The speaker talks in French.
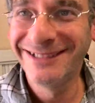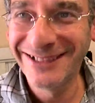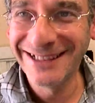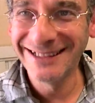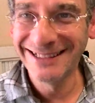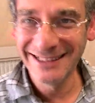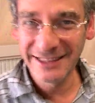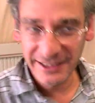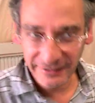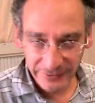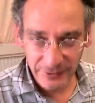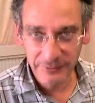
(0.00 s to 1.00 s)
Voilà, ils
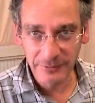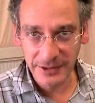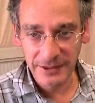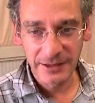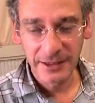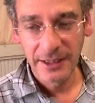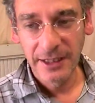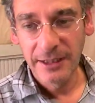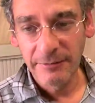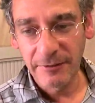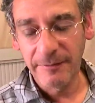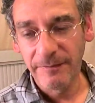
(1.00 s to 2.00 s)
savent que oui.
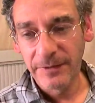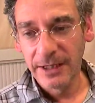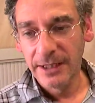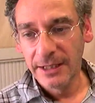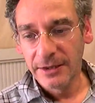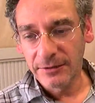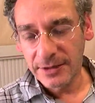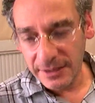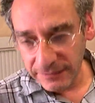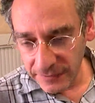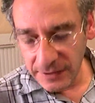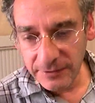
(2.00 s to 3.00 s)
Donc
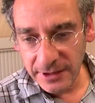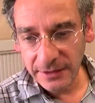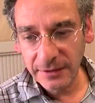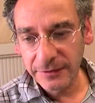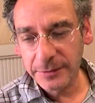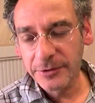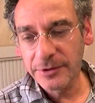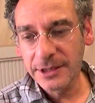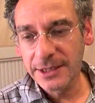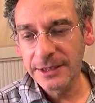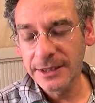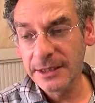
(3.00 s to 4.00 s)
ça file une certaine forme de
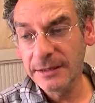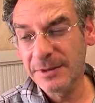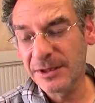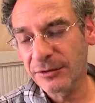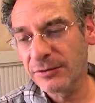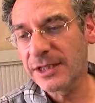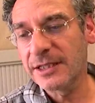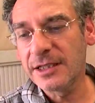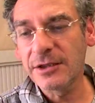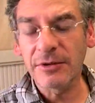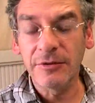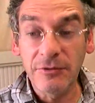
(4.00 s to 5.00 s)
lucidité, et puis surtout cette
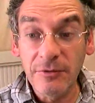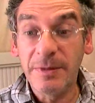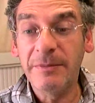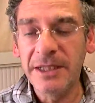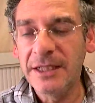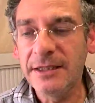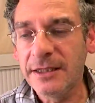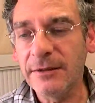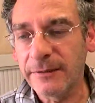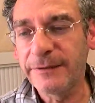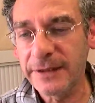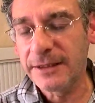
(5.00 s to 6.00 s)
histoire de culpabilité,
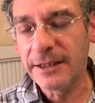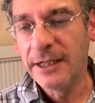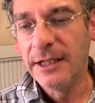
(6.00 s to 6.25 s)
en fait,